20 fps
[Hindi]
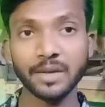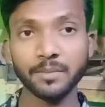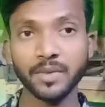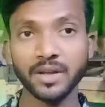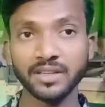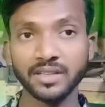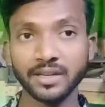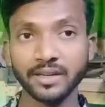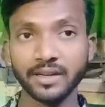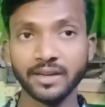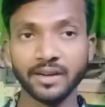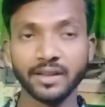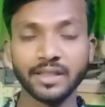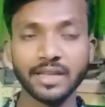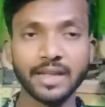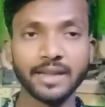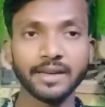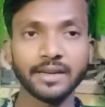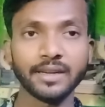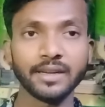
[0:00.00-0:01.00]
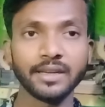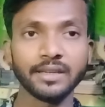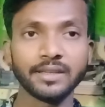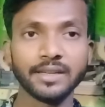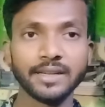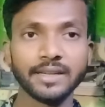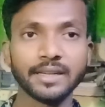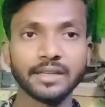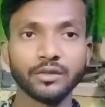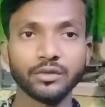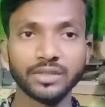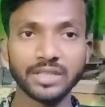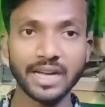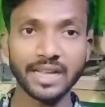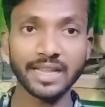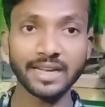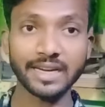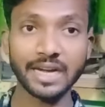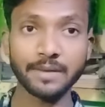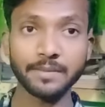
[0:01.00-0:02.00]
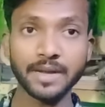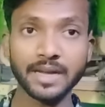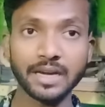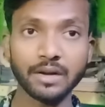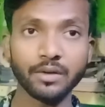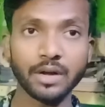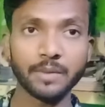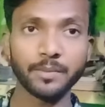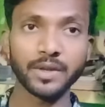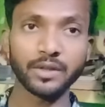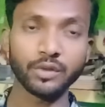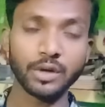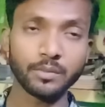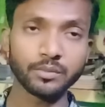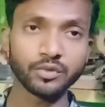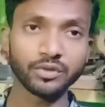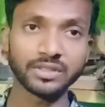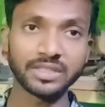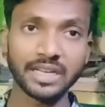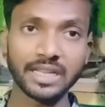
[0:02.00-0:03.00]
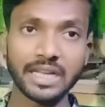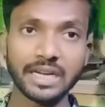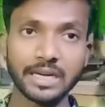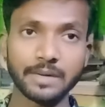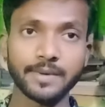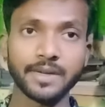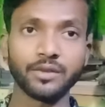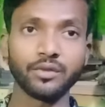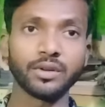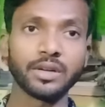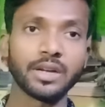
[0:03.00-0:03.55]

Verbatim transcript: पल्सर गिरता है कि नहीं ठीक है तो ज़्यादा काम आएगा वहाँ पे तो आपको ज़्यादा कमाई होगा